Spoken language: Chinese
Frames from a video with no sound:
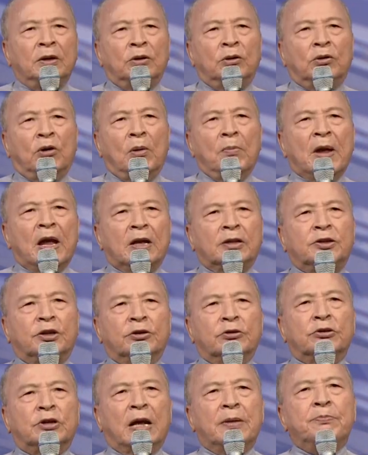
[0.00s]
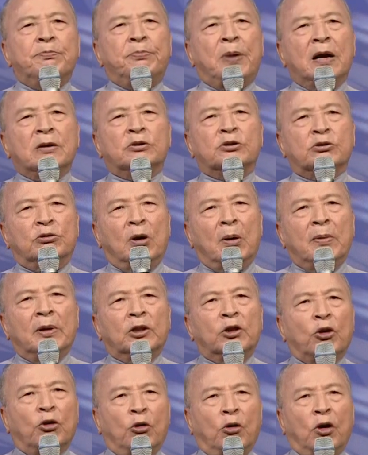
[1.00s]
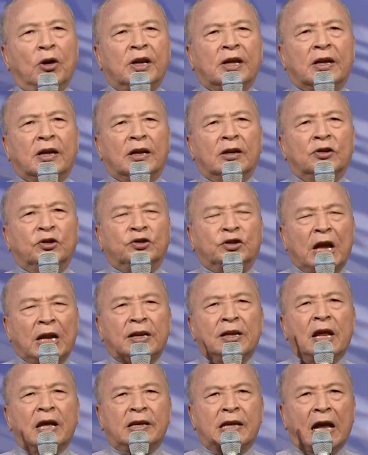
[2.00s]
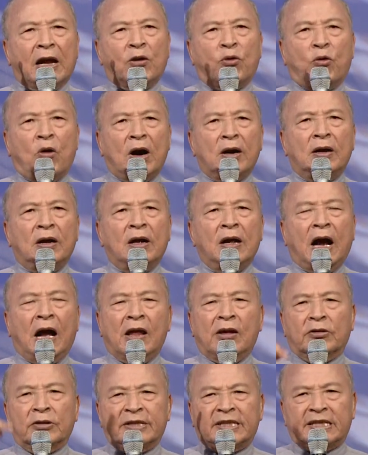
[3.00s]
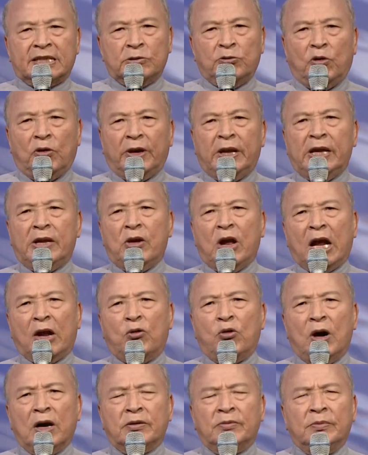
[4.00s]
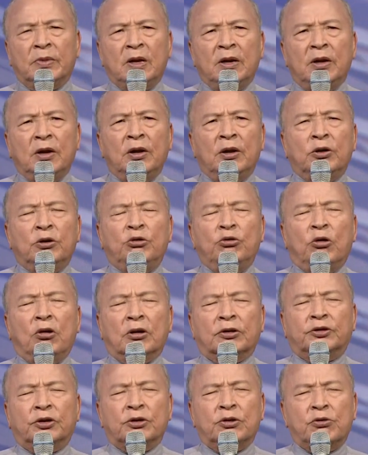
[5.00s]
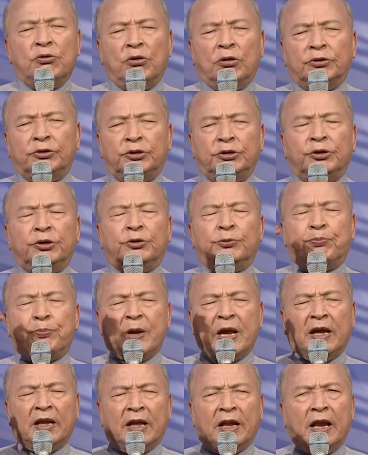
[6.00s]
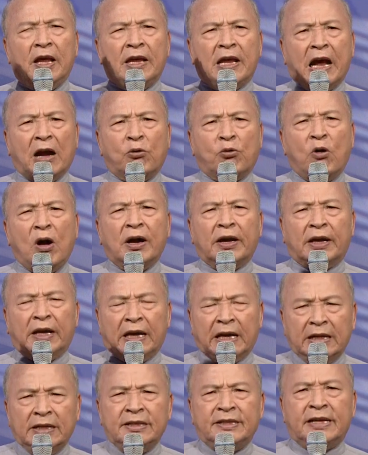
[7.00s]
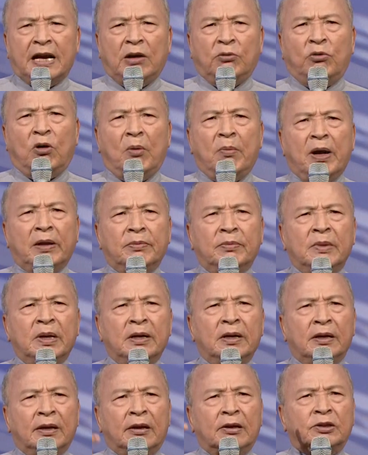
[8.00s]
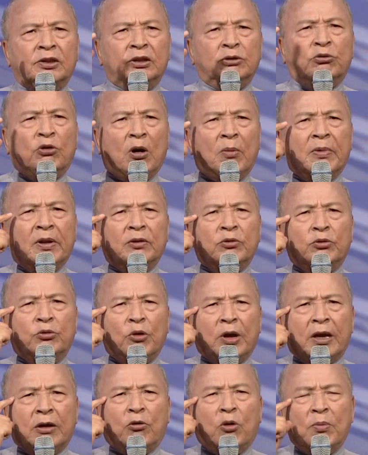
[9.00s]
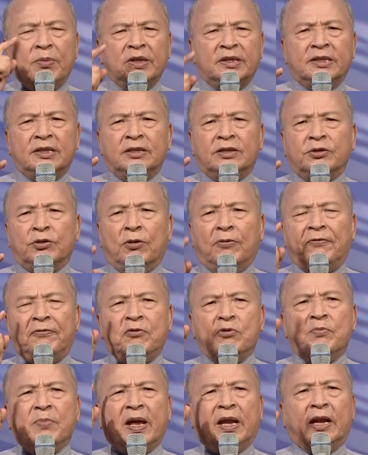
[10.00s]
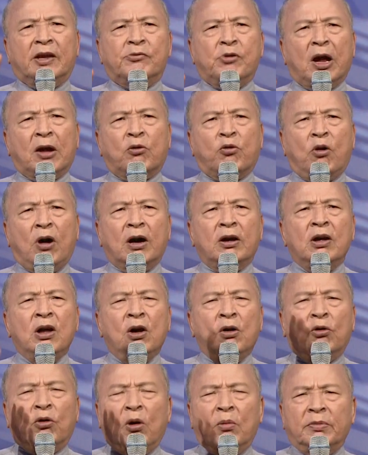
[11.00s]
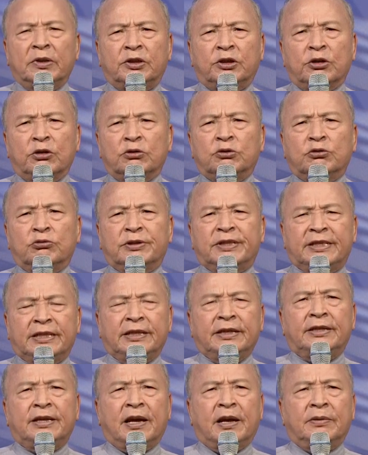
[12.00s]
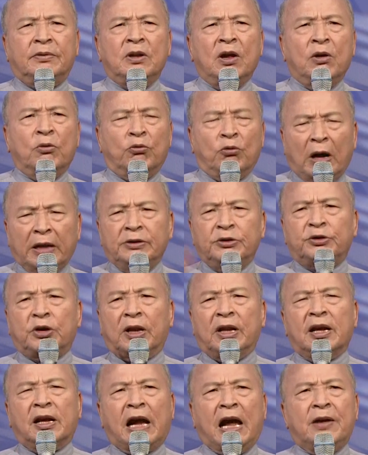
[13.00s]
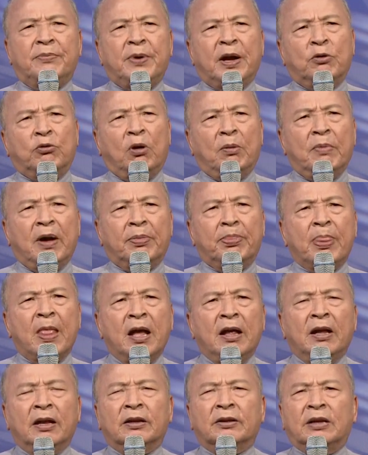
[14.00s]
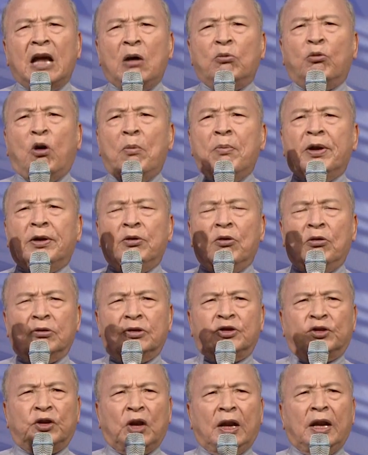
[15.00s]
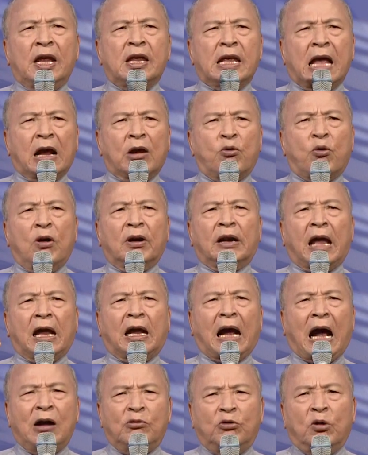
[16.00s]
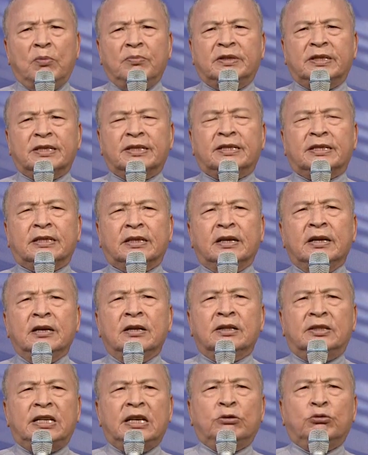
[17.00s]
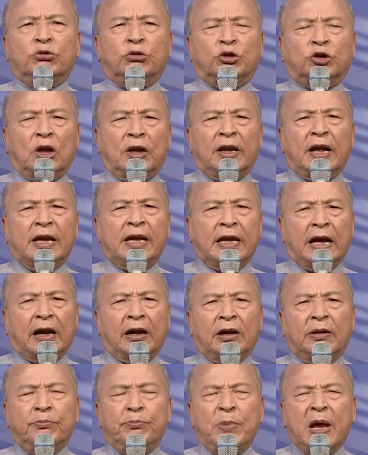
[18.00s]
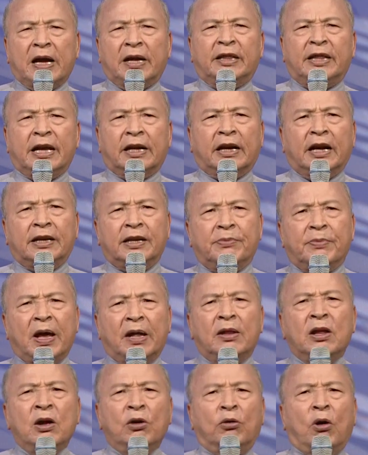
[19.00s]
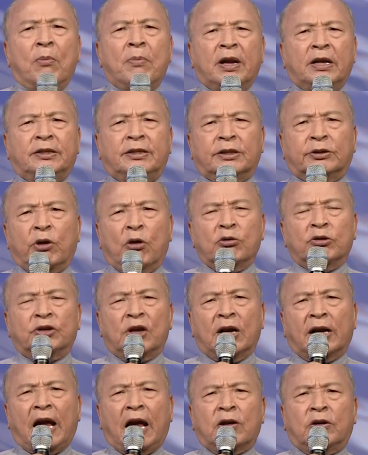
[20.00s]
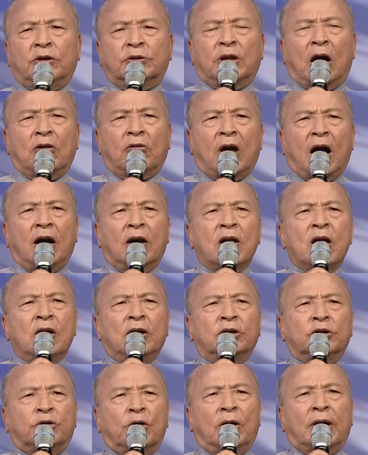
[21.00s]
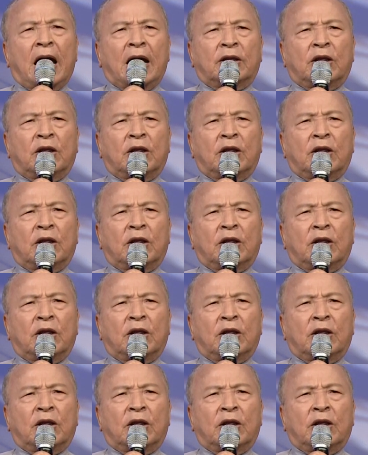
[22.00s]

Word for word: 我们也求神帮助我们脱离人的眼光，还有自我的眼光。若是过去别人的眼光影响我们，以及我们对我们自己有负面的眼光，我们求主今天完全的改变我们，让我们用神的眼光来看我们自己。进入神的眼命定的里面，我们一起同声开口祷告，说：来